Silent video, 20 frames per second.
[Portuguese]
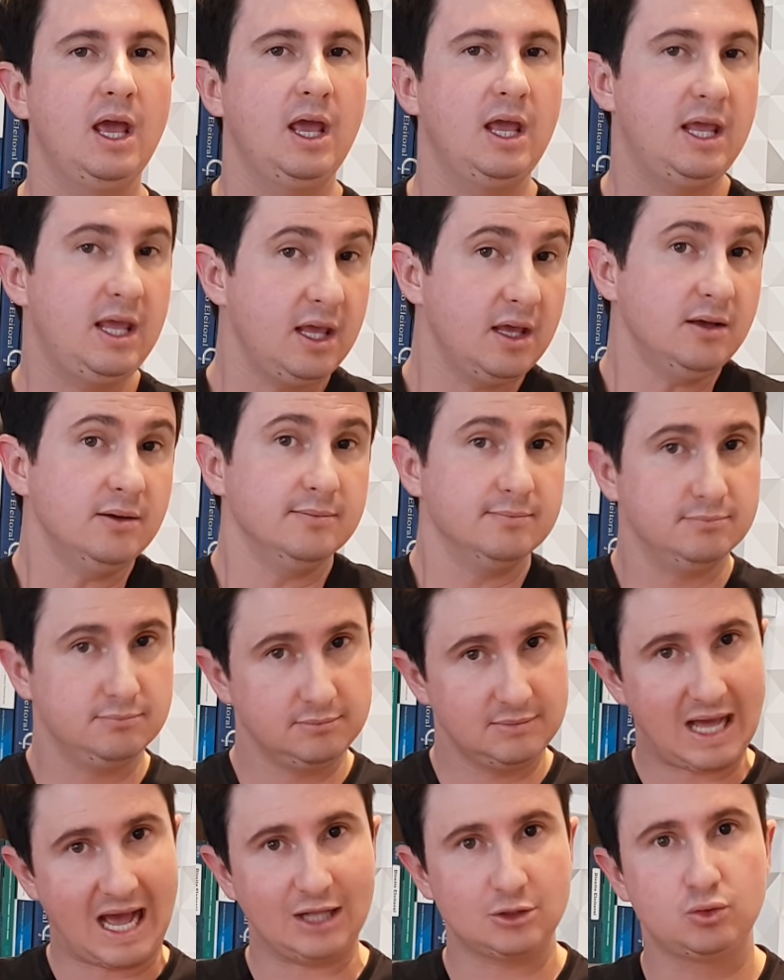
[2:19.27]
E,
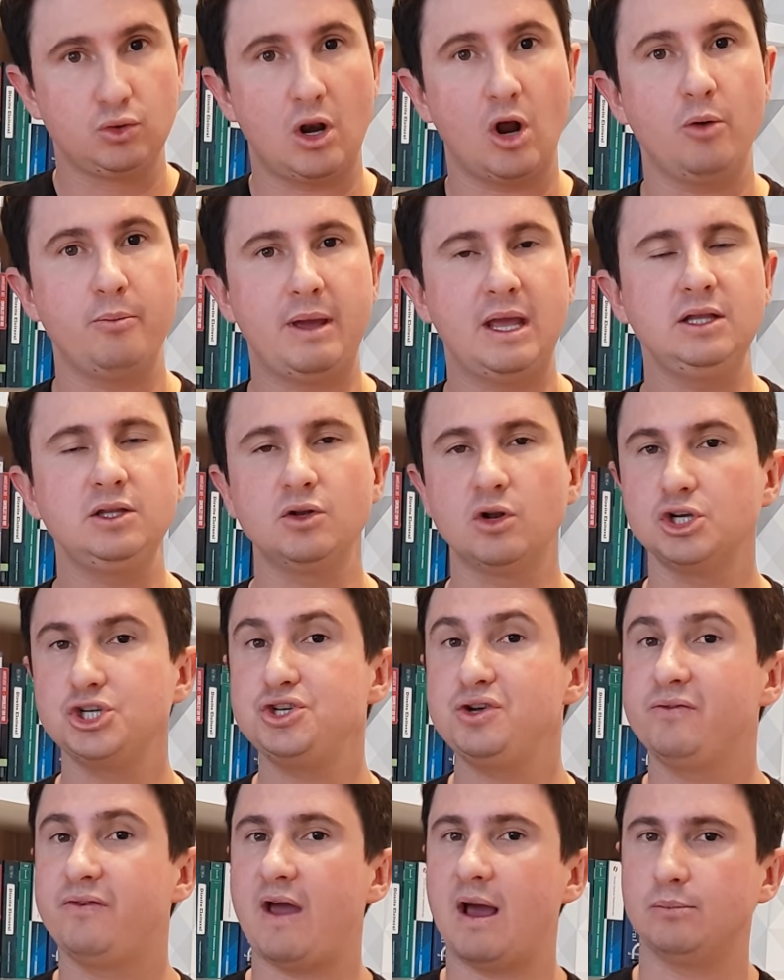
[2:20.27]
naturalmente, nós
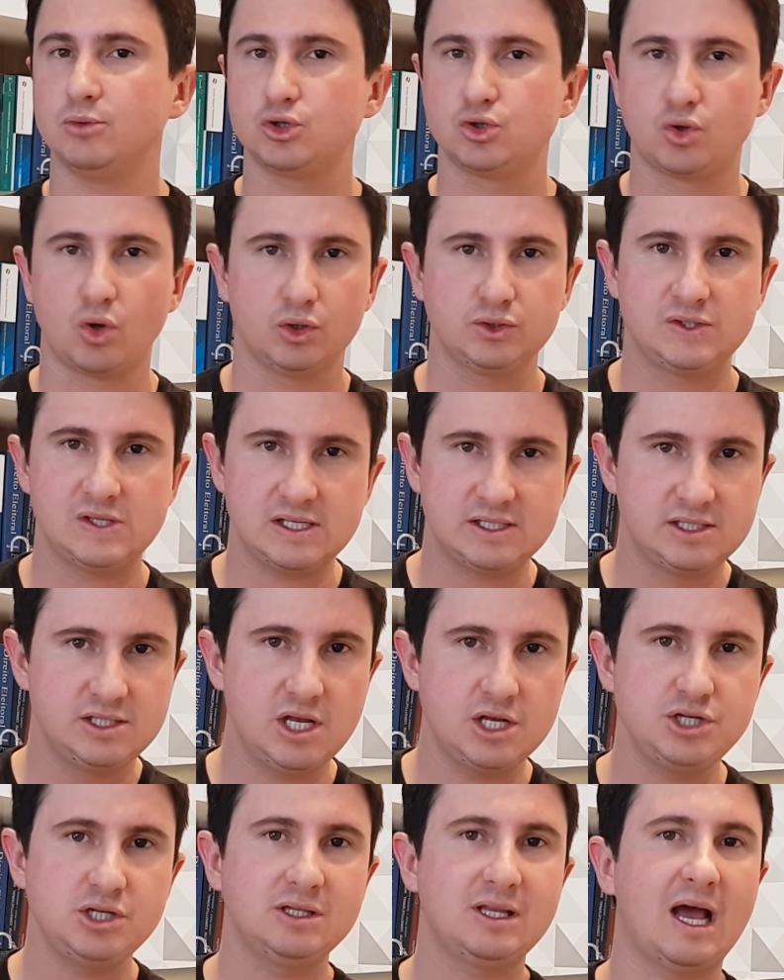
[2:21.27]
tivemos todos esses
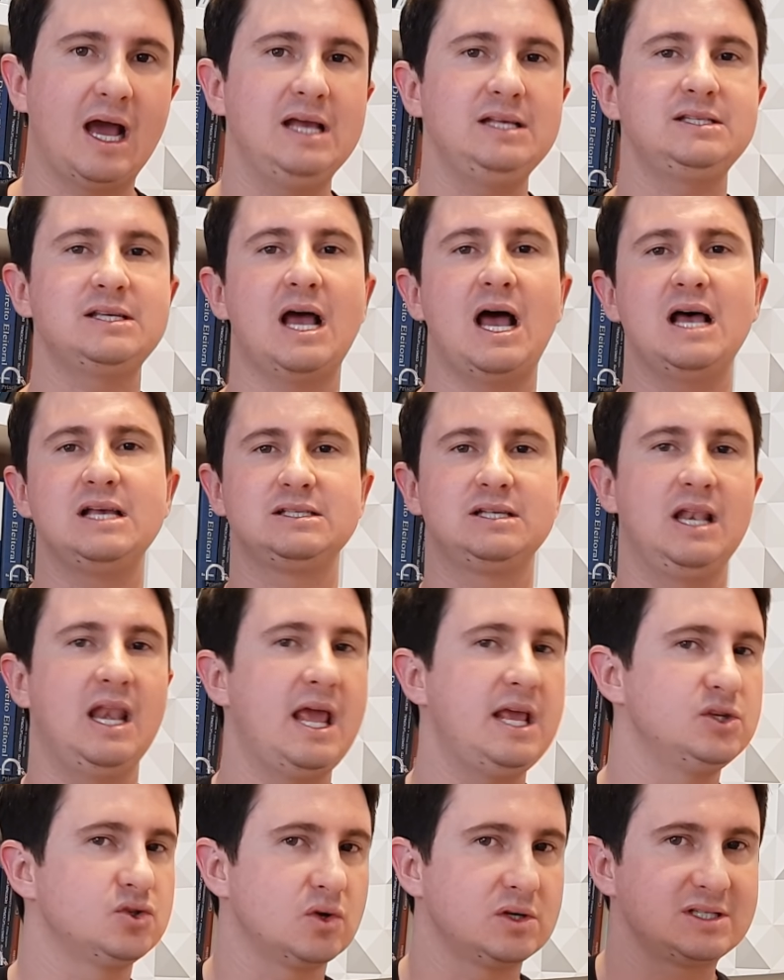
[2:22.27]
editais, as
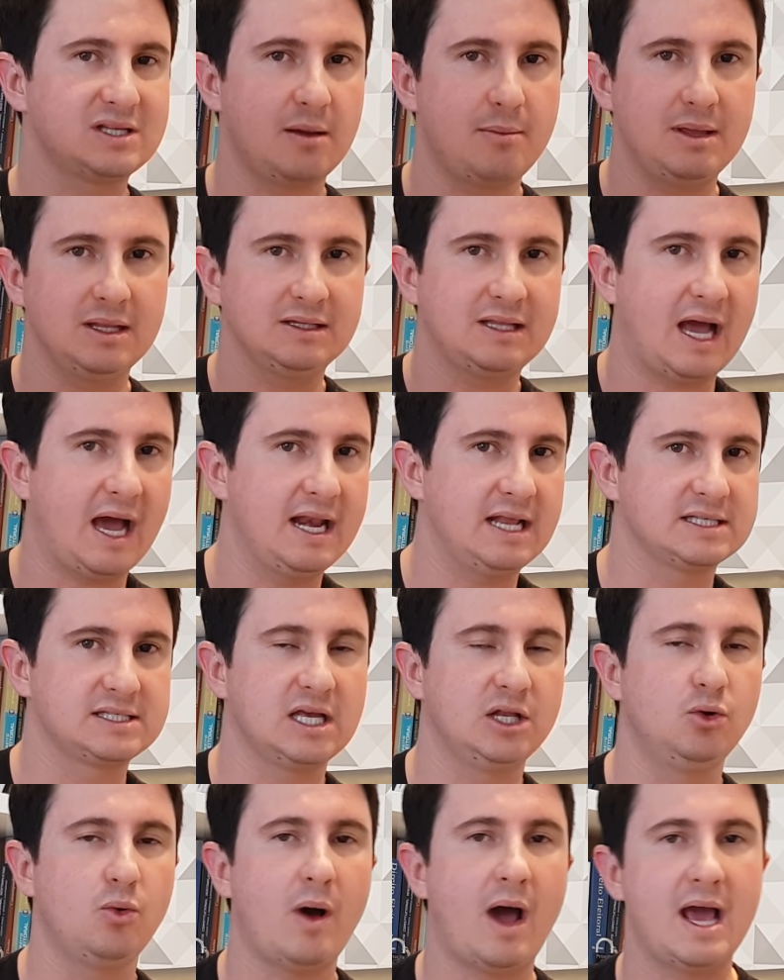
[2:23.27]
leis orçamentárias
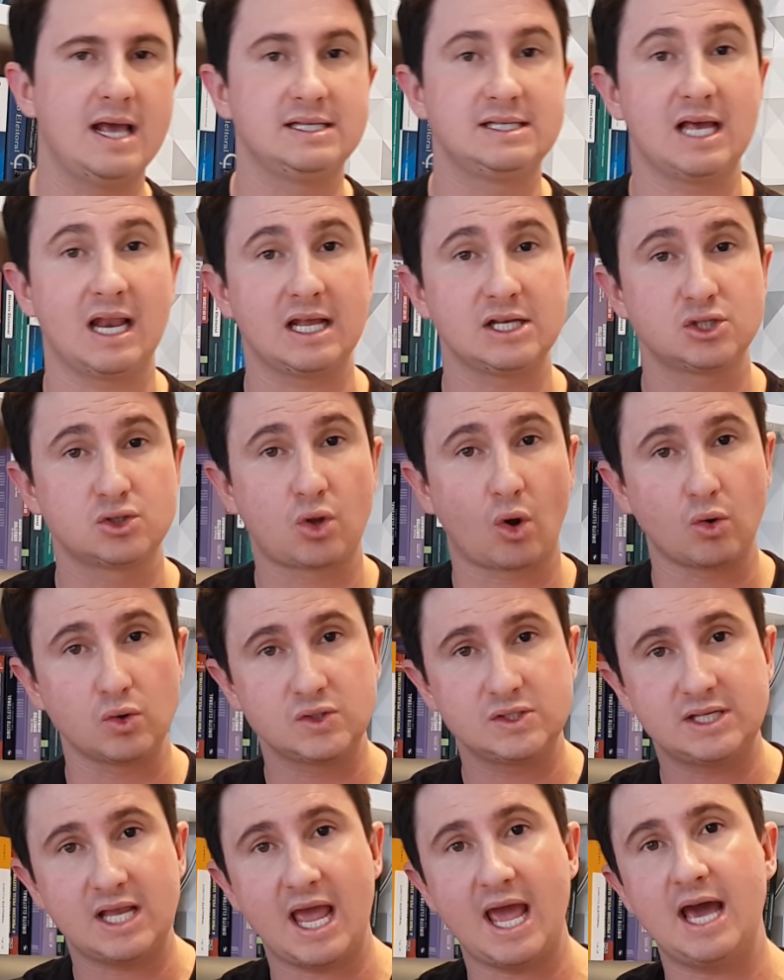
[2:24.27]
anuais, elas
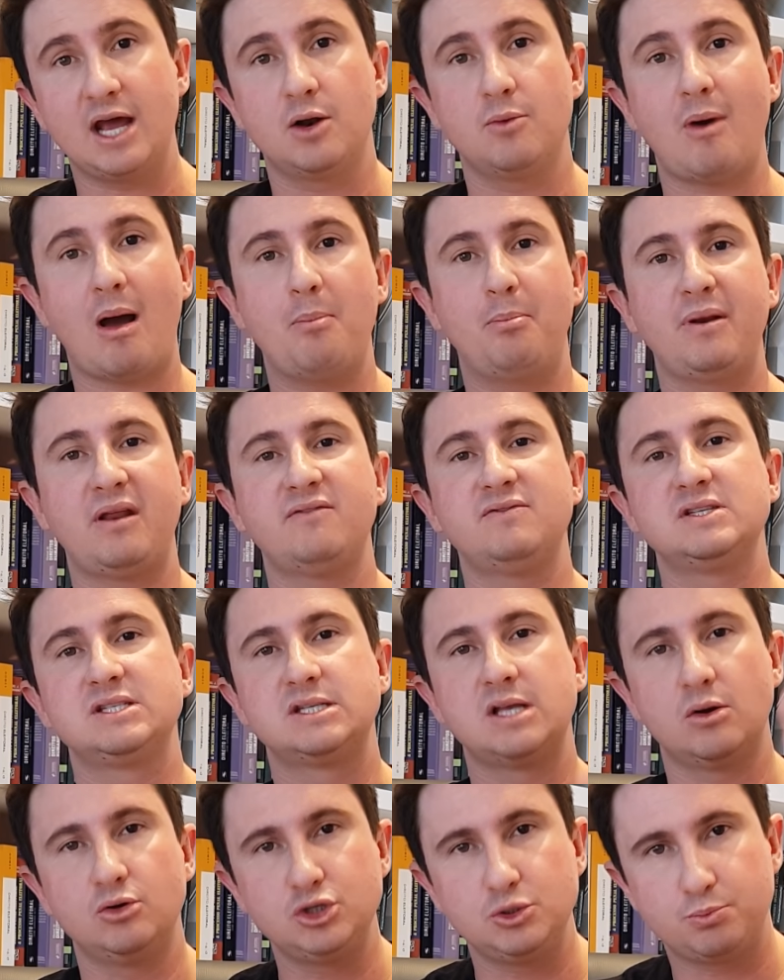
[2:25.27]
trouxeram a
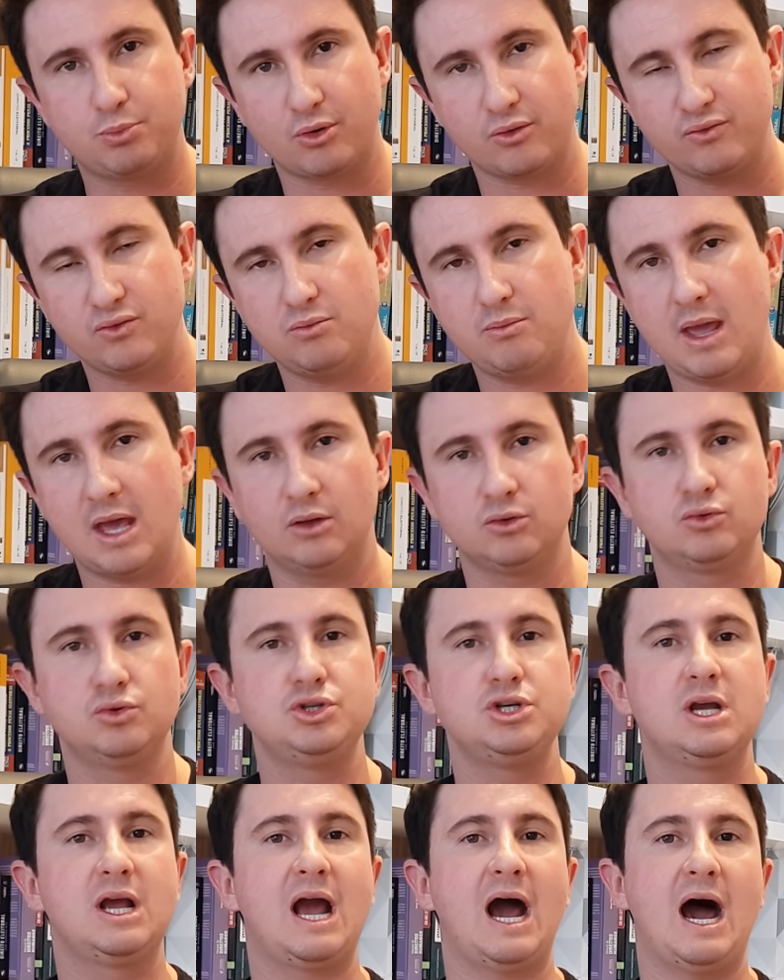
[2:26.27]
previsão de provimento
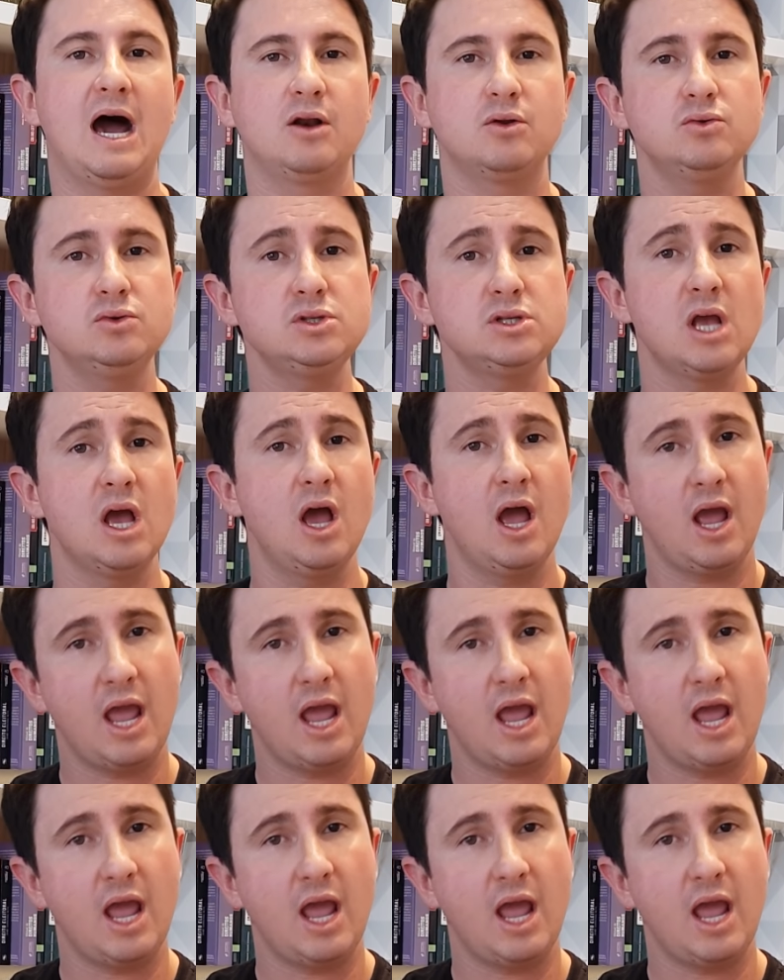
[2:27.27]
de cargos,